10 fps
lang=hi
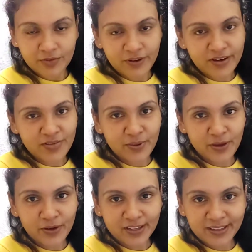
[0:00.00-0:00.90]
फ्रेंड्स मैं
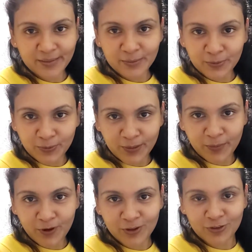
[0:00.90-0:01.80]
और अथर दोनों ही
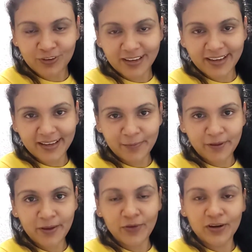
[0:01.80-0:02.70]
पहुंच चुके हैं घर
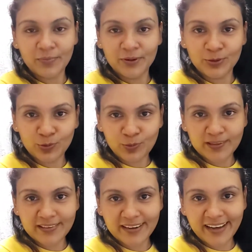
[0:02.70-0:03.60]
पे और अभी दो
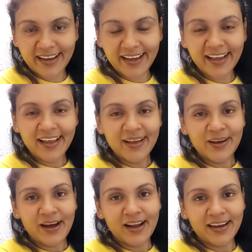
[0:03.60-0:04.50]
बज रहा है
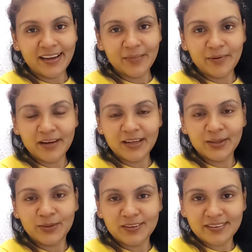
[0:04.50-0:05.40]
आने के बाद
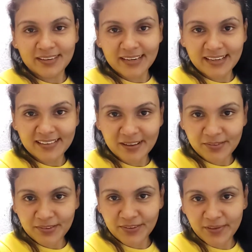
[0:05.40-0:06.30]
थोड़ा सा घर की साफ़
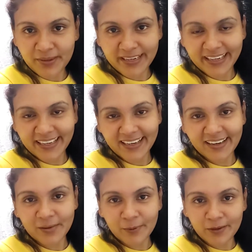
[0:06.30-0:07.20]
सफाई मैंने किया
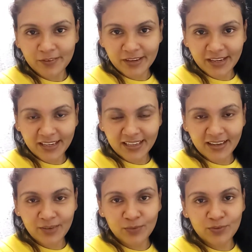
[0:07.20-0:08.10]
कपड़े वगैरह
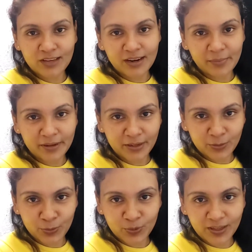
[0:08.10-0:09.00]
थे वो सारा मैंने
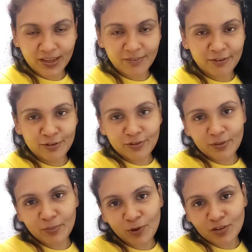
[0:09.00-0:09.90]
धो दिया फिर उसके
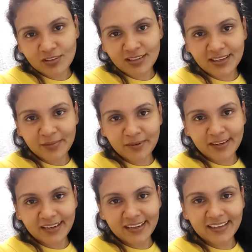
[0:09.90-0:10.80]
बाद बहुत ज़्यादा गर्मी
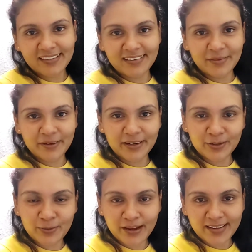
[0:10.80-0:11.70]
लग रहा था इसलिए मैंने
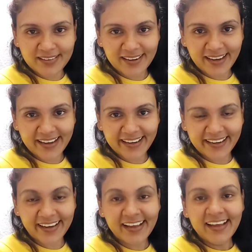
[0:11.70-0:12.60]
दोबारा से नहा
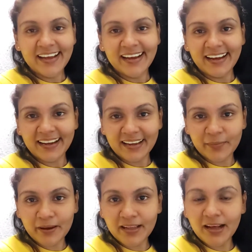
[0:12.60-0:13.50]
लिया नहाने के
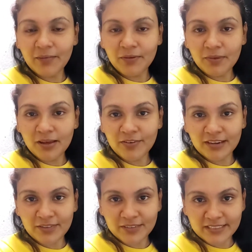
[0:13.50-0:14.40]
बाद अभी मैं
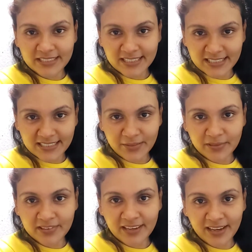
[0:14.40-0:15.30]
फटाफट से किचन में
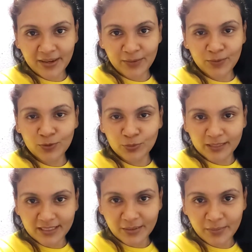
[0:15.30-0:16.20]
जा रही हूँ कुछ
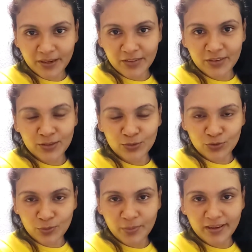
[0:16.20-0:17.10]
बर्तन पड़े हुए थे
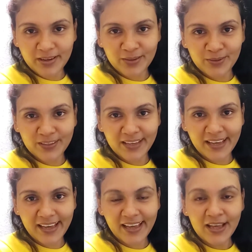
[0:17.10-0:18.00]
उसको भी मैंने धो दिया
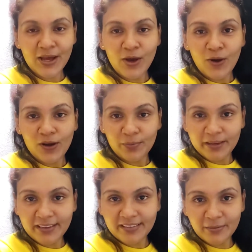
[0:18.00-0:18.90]
है और अभी
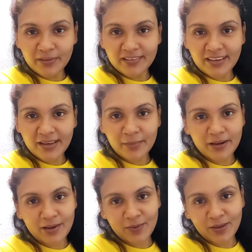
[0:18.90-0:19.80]
किचन में जाके
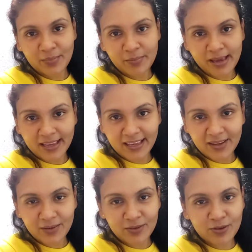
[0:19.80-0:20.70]
बनाऊँगी मैगी
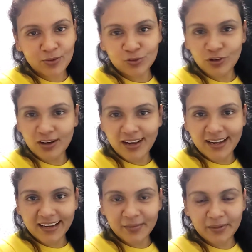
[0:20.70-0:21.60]
क्योंकि कुछ और
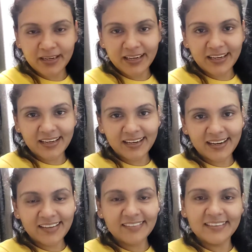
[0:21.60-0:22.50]
खाने का मन नहीं कर रहा
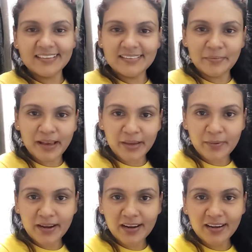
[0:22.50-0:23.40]
है जल्दी से मैगी
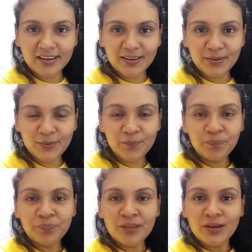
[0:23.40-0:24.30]
बना लेती हूँ
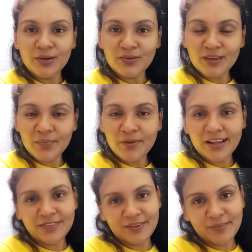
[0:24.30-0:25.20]
उसके बाद
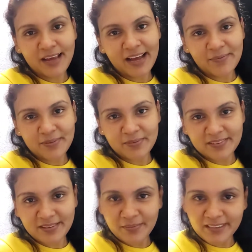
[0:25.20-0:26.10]
फिर मैं आप सभी
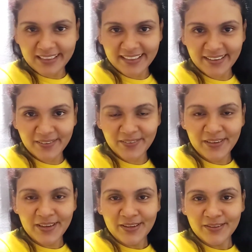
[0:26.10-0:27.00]
से मिलती हूँ
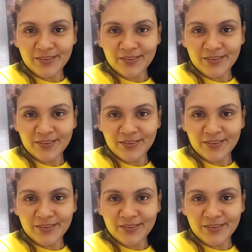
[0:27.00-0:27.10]
तो